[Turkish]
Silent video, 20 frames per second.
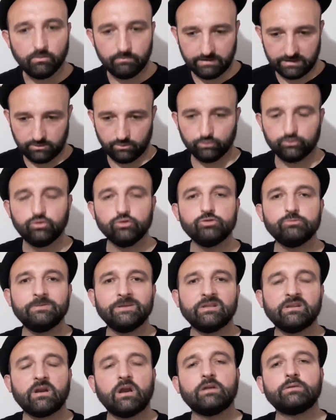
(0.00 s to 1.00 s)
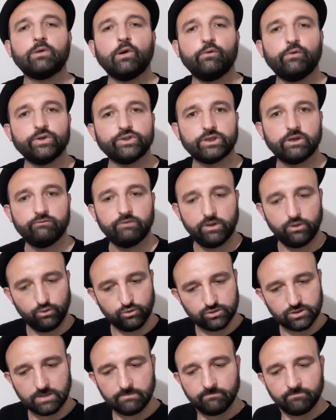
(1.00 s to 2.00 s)
Ben 30 bin lira tofaşa
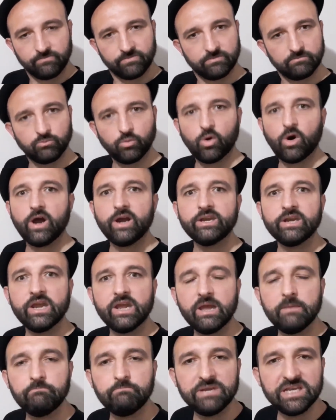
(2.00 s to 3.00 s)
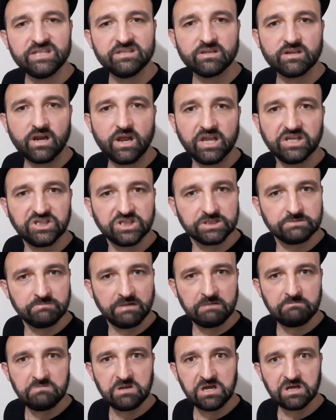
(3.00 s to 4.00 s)
veriyorsam muayeneye bin liraya
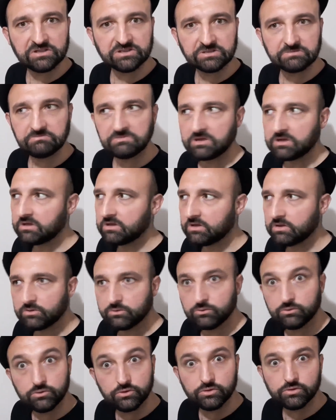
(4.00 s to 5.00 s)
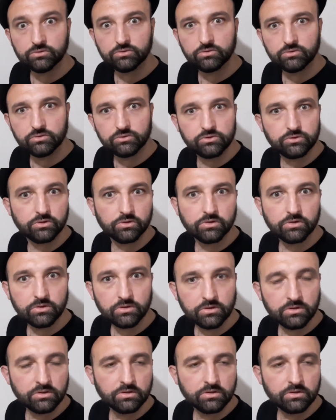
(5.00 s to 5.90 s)
girmem lazım. Düşündürücü.